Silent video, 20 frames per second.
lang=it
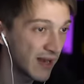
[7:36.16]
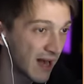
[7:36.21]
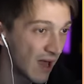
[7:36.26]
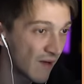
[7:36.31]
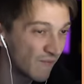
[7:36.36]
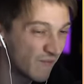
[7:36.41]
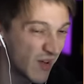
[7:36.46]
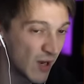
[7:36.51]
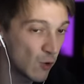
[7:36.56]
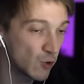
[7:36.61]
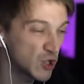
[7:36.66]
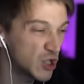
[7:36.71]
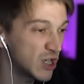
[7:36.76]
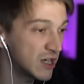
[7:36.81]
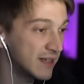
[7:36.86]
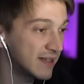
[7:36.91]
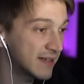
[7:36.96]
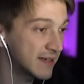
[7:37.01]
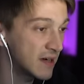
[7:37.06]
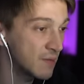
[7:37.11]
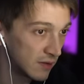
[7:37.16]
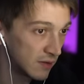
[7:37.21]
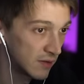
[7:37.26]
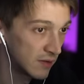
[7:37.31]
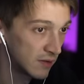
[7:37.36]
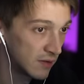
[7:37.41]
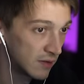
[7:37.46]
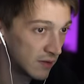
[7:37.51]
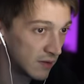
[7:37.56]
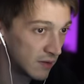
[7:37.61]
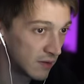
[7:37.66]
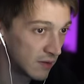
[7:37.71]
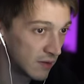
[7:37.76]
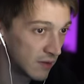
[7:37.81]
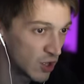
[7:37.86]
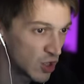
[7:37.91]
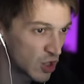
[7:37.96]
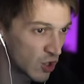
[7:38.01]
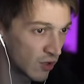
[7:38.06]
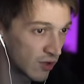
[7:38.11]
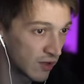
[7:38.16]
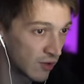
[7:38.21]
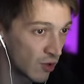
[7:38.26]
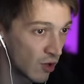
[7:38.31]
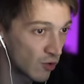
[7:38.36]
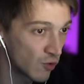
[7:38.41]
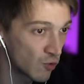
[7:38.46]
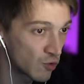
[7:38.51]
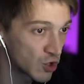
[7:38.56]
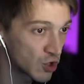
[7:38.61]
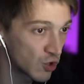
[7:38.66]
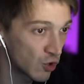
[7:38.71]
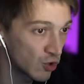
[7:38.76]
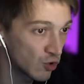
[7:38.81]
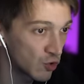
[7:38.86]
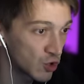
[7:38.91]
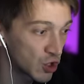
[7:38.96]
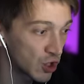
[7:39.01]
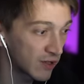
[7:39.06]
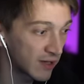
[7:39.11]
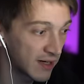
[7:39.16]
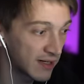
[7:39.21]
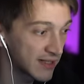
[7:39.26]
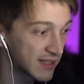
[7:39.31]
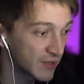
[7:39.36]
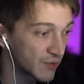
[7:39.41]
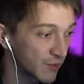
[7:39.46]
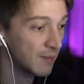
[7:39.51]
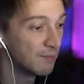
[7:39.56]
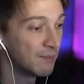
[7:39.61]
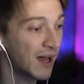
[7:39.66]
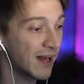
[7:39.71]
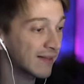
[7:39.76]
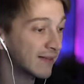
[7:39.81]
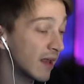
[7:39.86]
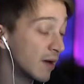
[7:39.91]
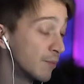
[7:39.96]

è velocissima. Shot. No, non lo shot, non shotta nessuno. Marta il